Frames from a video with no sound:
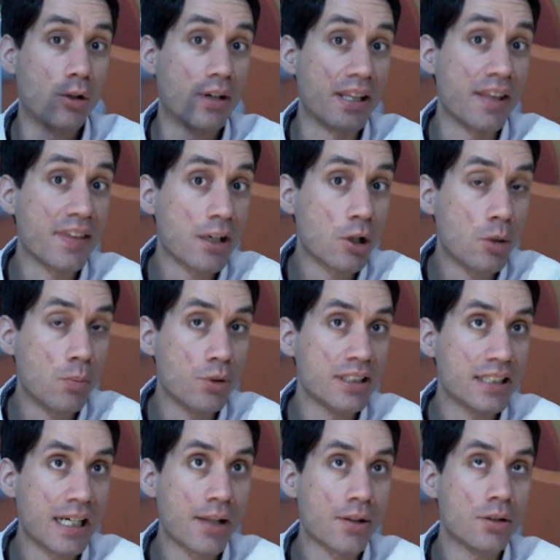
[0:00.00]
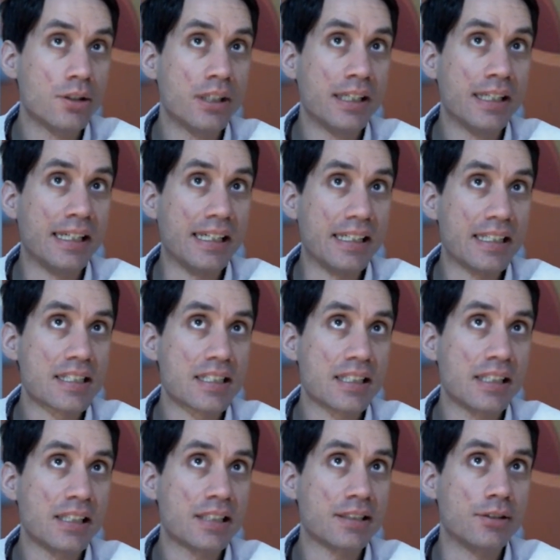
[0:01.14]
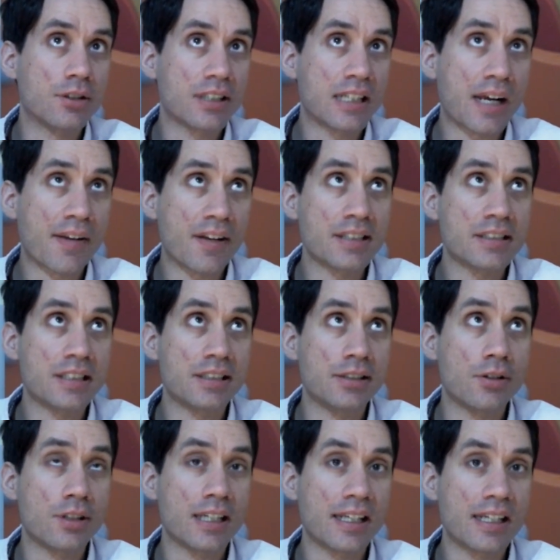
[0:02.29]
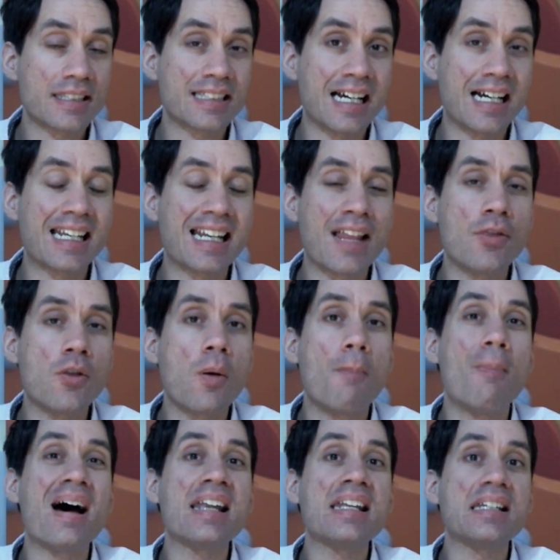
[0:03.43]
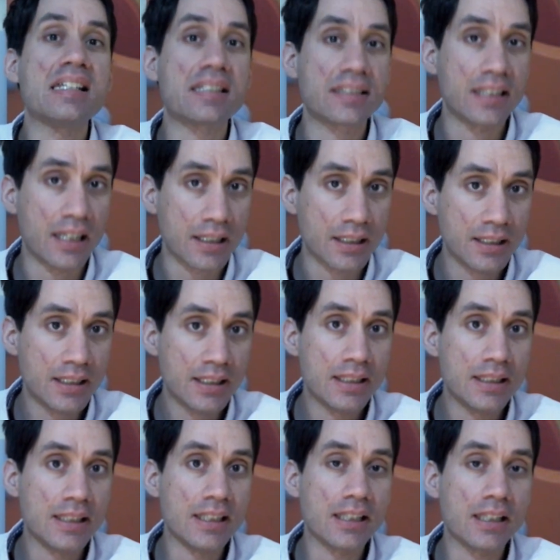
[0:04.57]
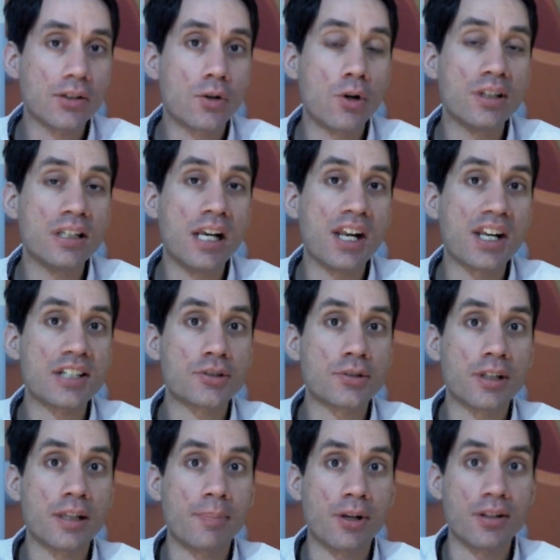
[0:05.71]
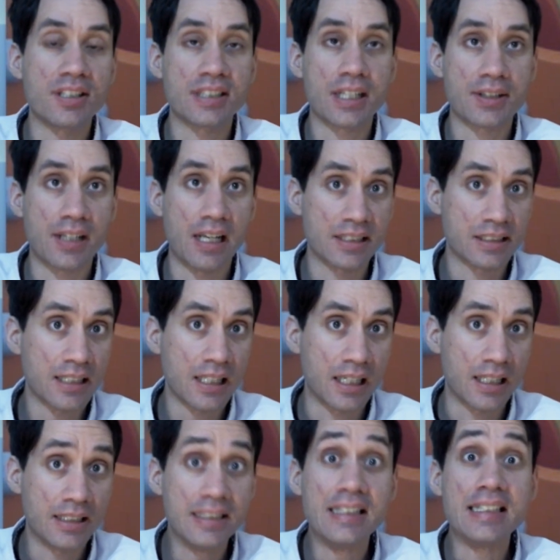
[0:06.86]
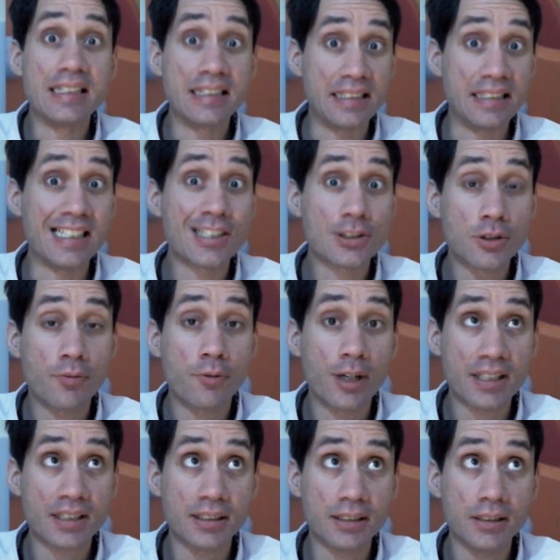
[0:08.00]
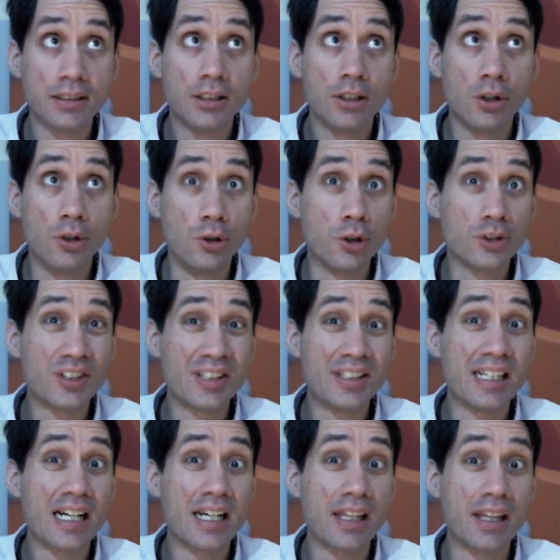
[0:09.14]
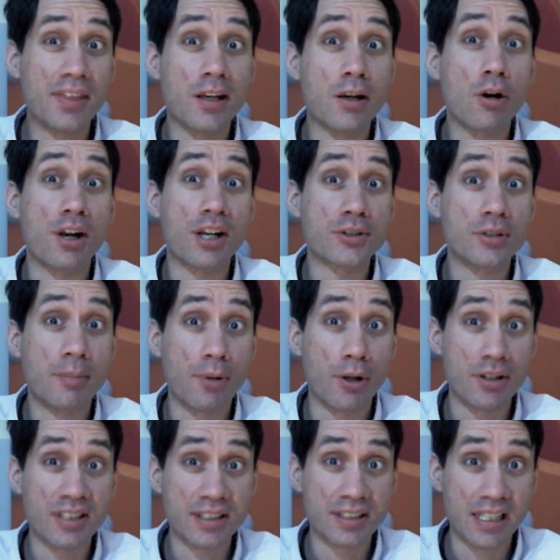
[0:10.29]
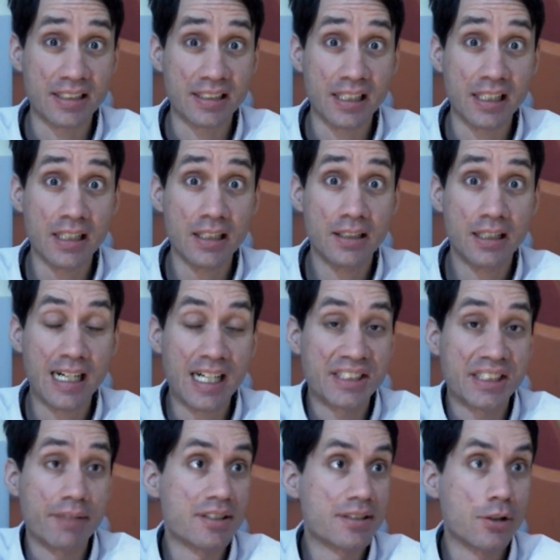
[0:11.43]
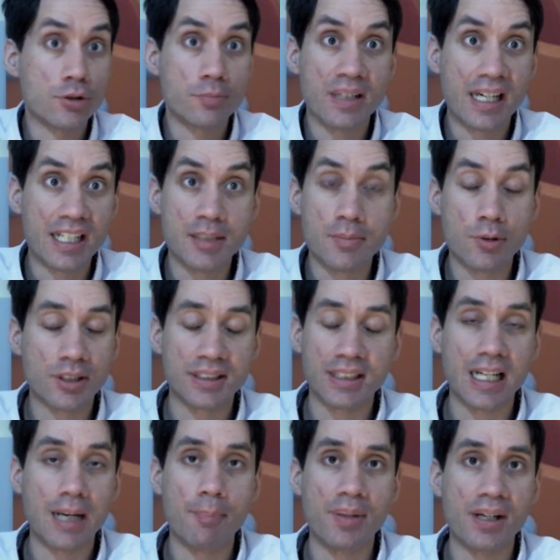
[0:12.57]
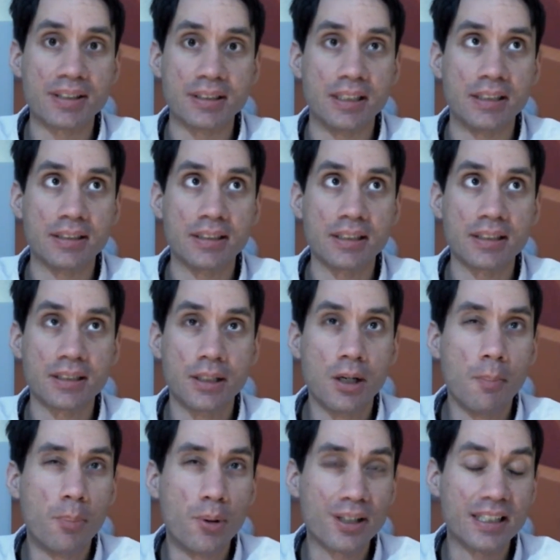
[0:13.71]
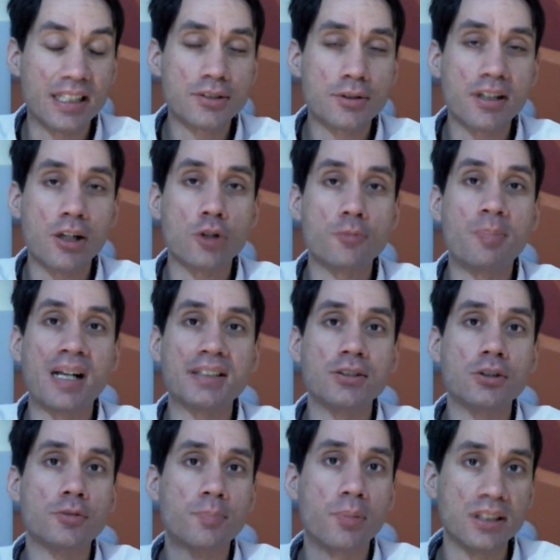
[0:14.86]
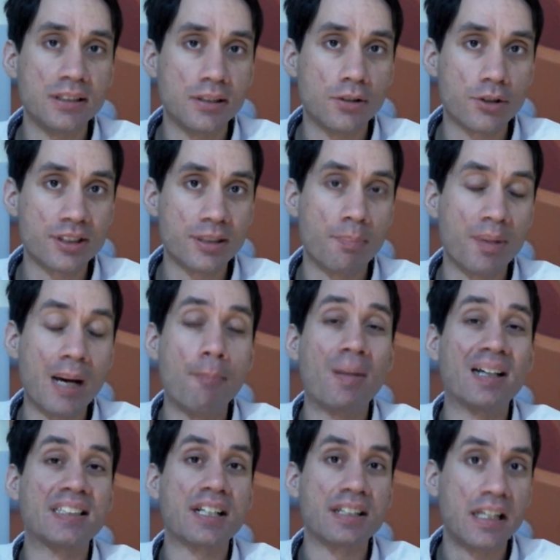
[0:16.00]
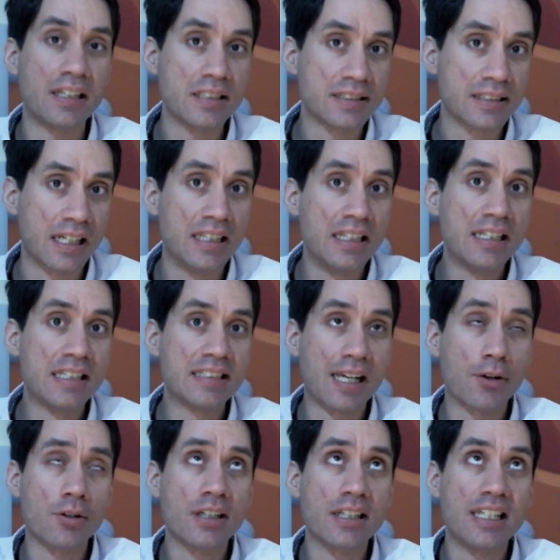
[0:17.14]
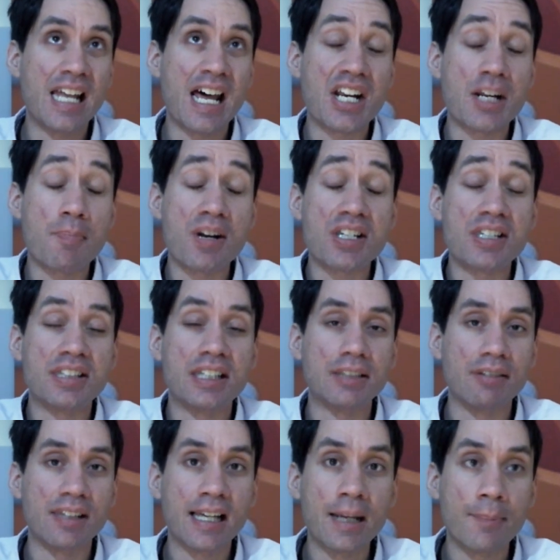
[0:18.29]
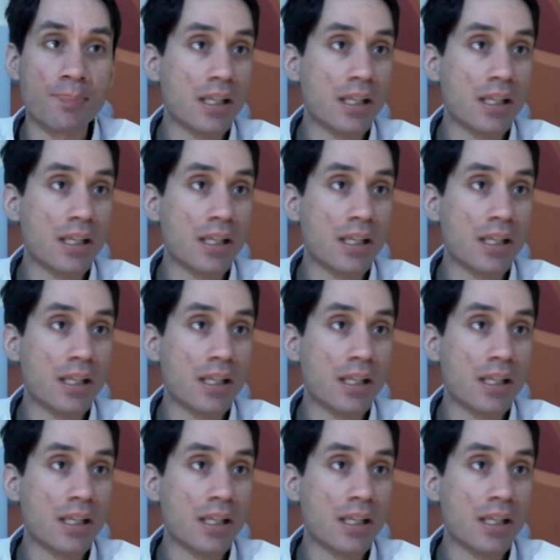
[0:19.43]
que dice el comunicado es que el señor Cárdenas y el señor Negre están creando malestar con el resto de periodistas de la sala. Si esto fuera así, ¿no tendrían que decirlo el resto de periodistas de la sala? a través de los mecanismos que tengan pertinentes, porque esto de que los partidos políticos en plan paternalista se arrojen la representatividad